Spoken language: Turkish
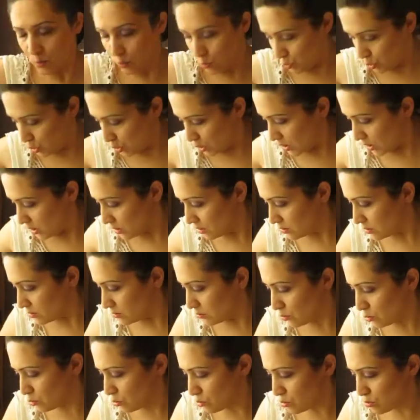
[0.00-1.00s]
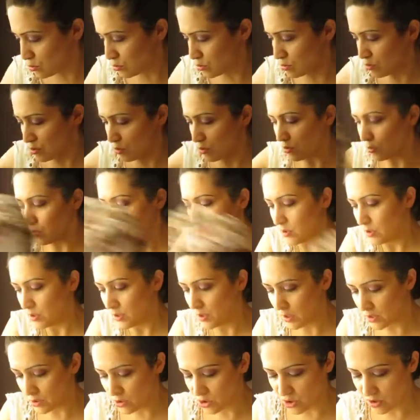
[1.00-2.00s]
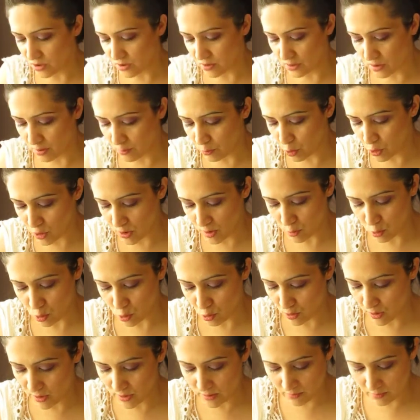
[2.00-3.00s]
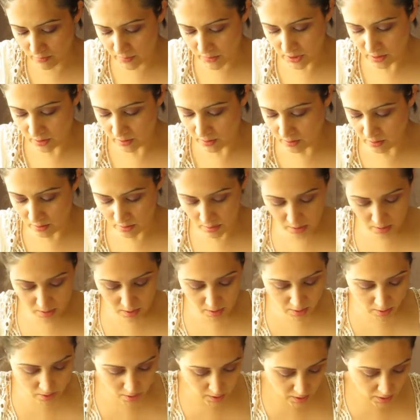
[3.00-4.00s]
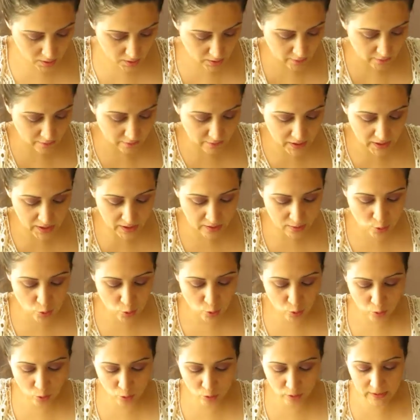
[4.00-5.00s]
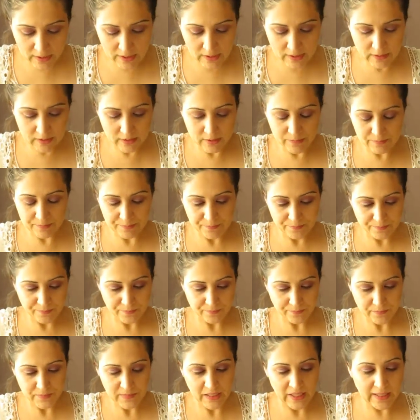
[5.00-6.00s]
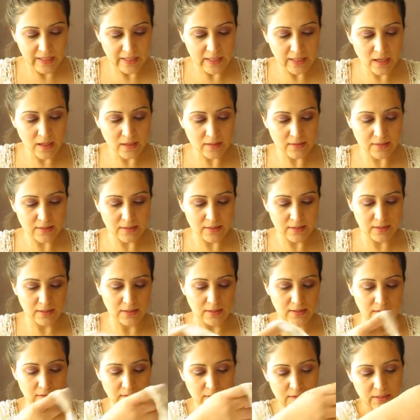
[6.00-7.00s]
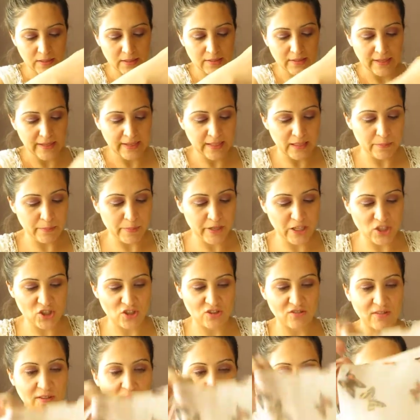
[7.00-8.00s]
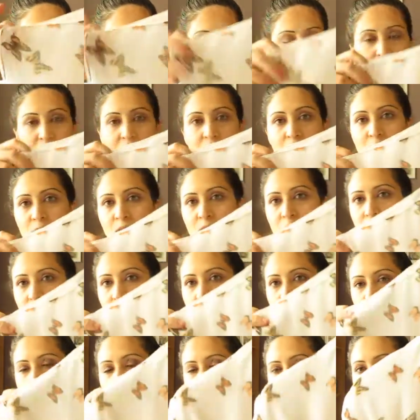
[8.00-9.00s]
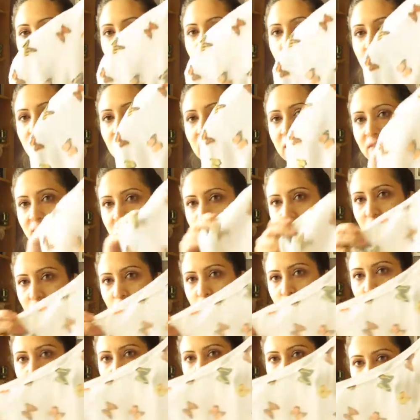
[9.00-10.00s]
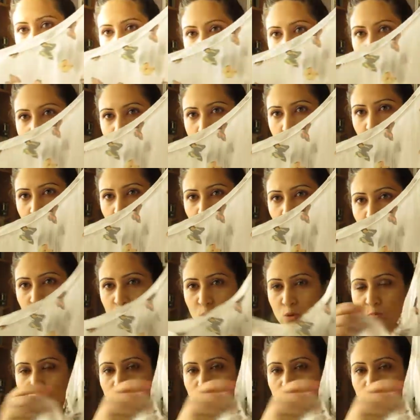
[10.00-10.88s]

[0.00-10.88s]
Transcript: Bu da 30'du. Yanlış hatırlamıyorsam söyledim mi? Ve son olarak 56 ya da 55 liraydı. Mango'dan şöyle tek kollu.